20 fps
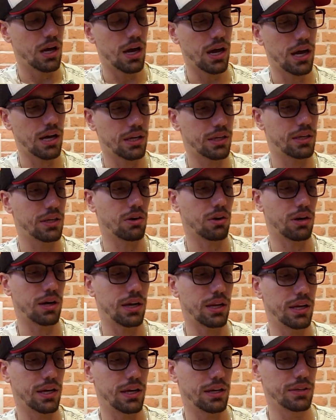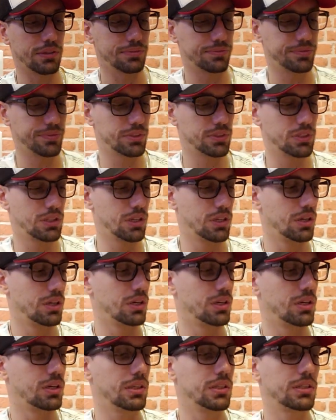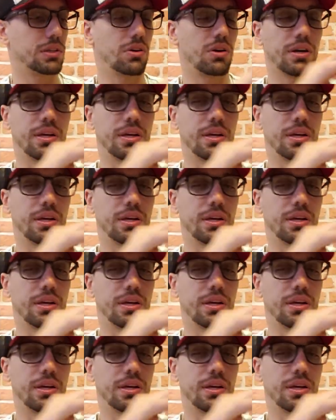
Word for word: Aqui, ó, galera. Então